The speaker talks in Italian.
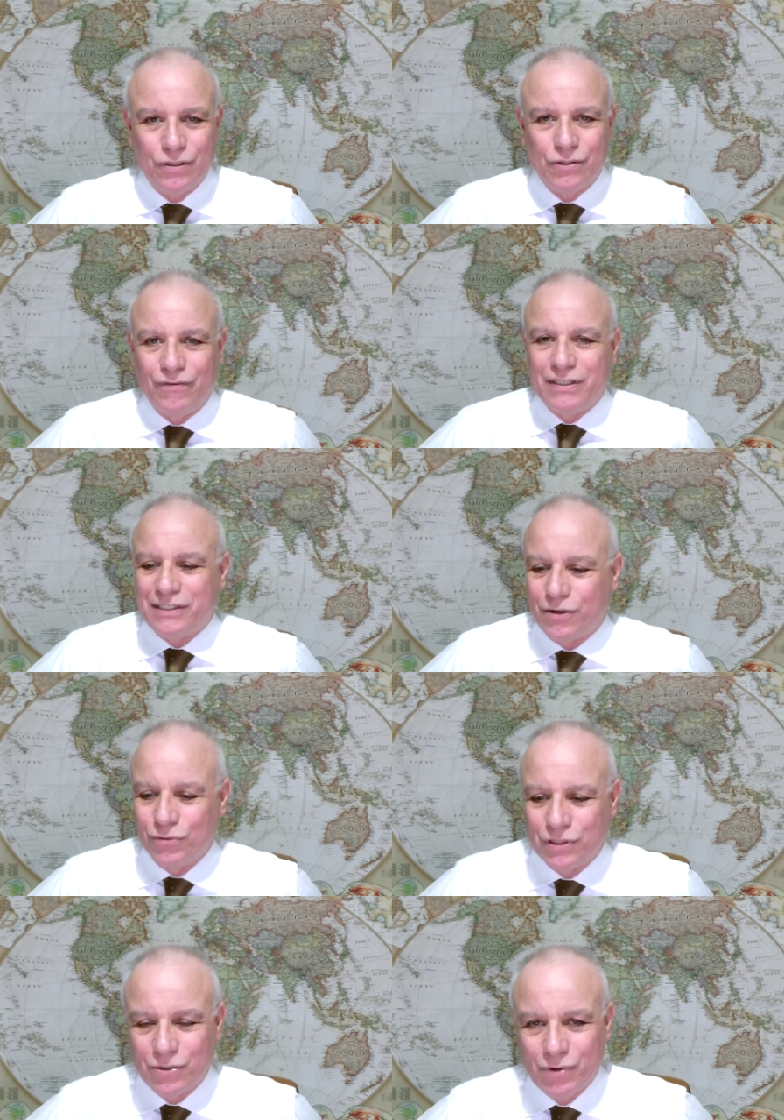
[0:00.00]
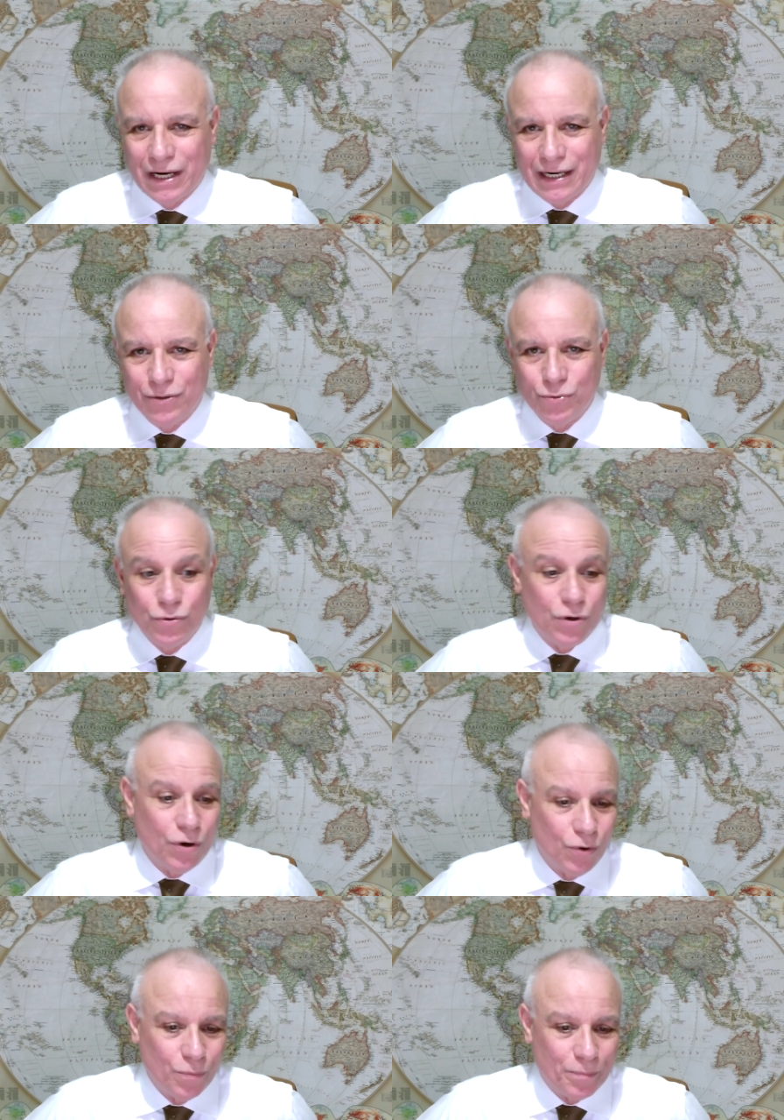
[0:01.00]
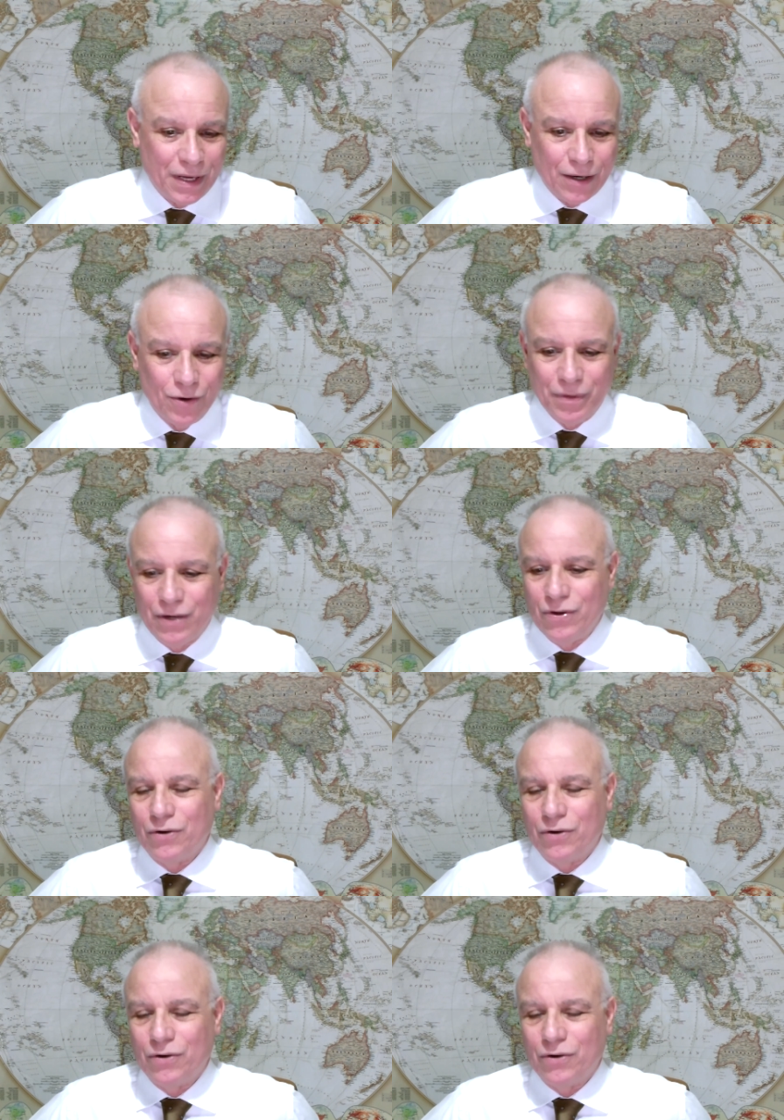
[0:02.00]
dovesse continuare a lungo o perlomeno